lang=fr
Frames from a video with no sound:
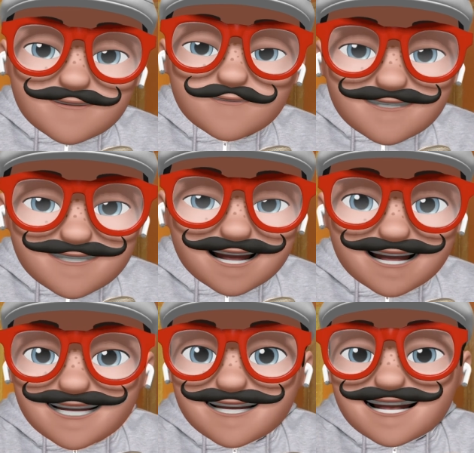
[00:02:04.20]
aussi. Hein.
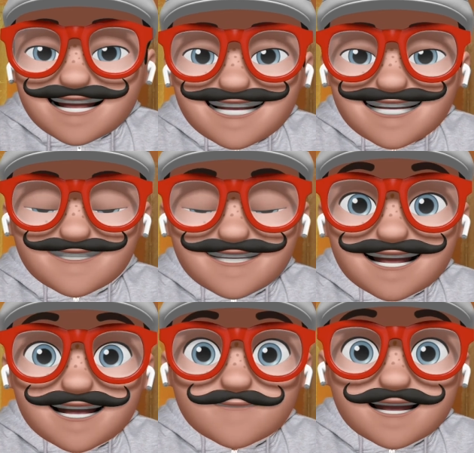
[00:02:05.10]
Les
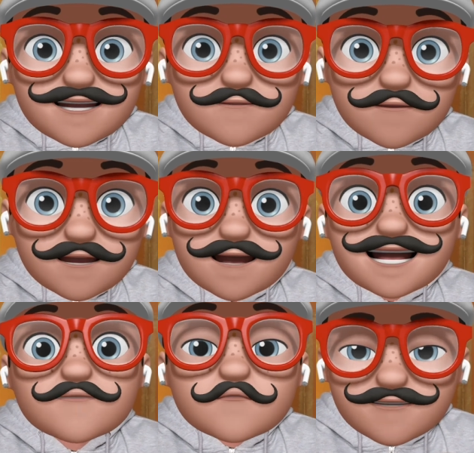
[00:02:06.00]
avantages de Nextmobile, bah,
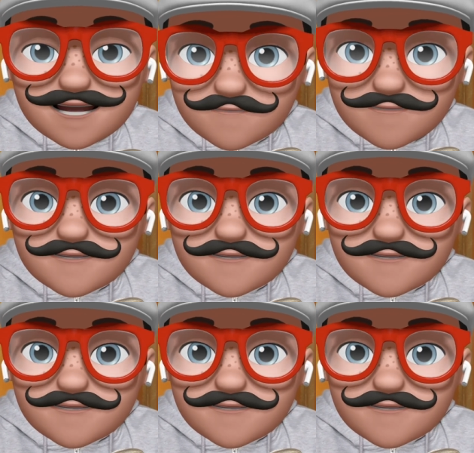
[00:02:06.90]
ils sont simples.